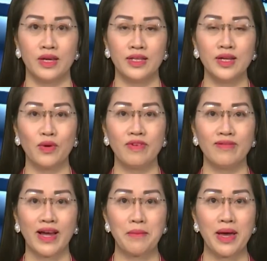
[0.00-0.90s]
Thưa quý vị
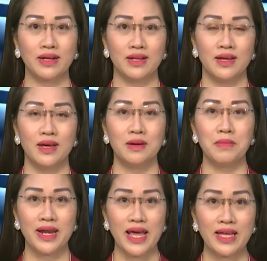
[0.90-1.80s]
và các bạn,
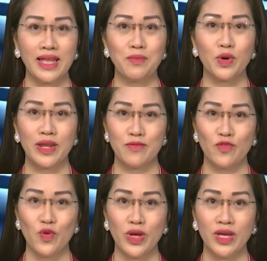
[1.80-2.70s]
mới đây thêm một niềm
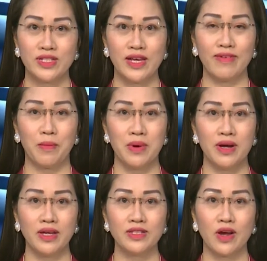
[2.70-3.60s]
vui triển vọng
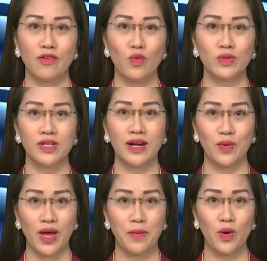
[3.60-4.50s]
mới cho vùng dược
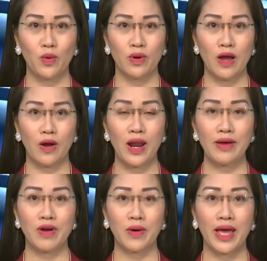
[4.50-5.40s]
liệu Cam Lộ đó là
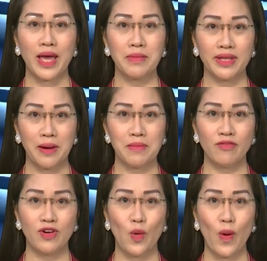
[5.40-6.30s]
vào ngày 20 tháng 10
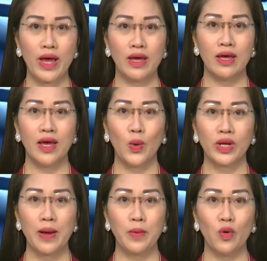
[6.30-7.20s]
vừa qua, huyện
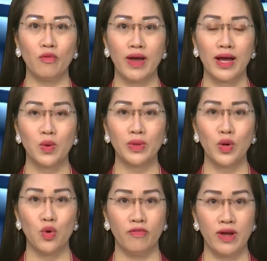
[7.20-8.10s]
Cam Lộ và công ty
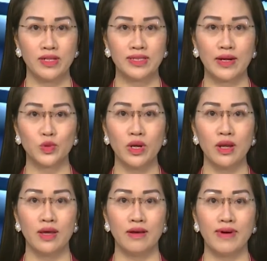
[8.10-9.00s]
cổ phần sản xuất
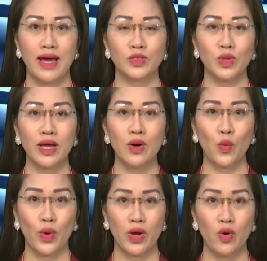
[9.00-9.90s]
và xuất khẩu
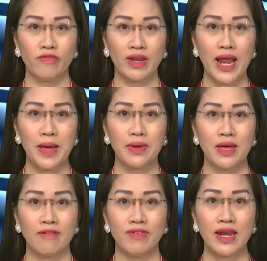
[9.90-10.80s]
quế hồi Việt Nam
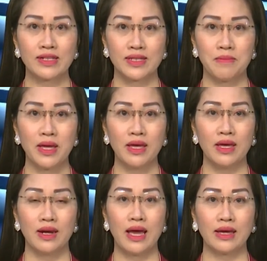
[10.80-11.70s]
Vinasamic
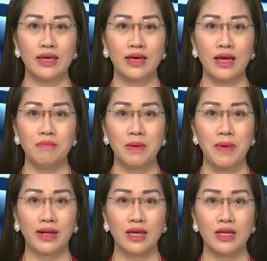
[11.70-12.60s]
đã ký kết biên
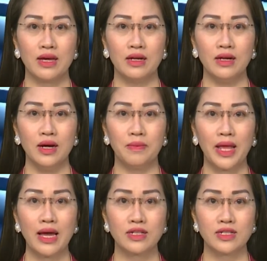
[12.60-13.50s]
bản ghi nhớ hợp
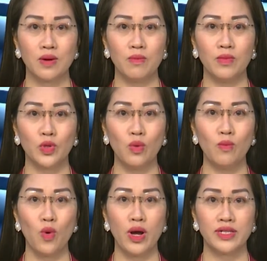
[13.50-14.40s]
tác trồng, thu
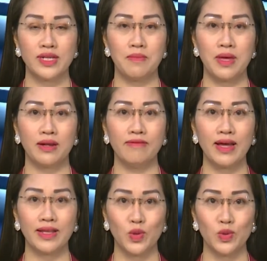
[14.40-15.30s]
mua, chế biến
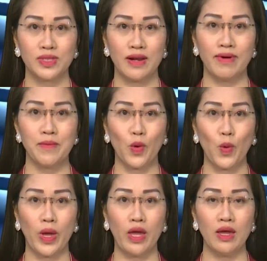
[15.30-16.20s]
và tiêu thụ sản phẩm
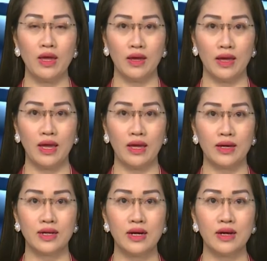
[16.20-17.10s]
quế, nghệ,
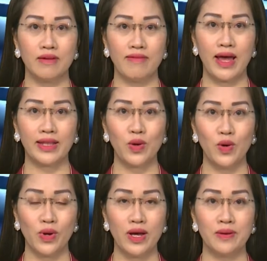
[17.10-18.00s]
gừng và tiêu
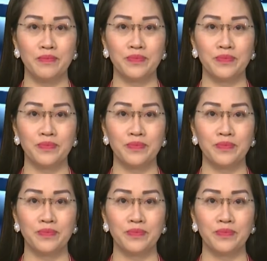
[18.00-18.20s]
hữu cơ.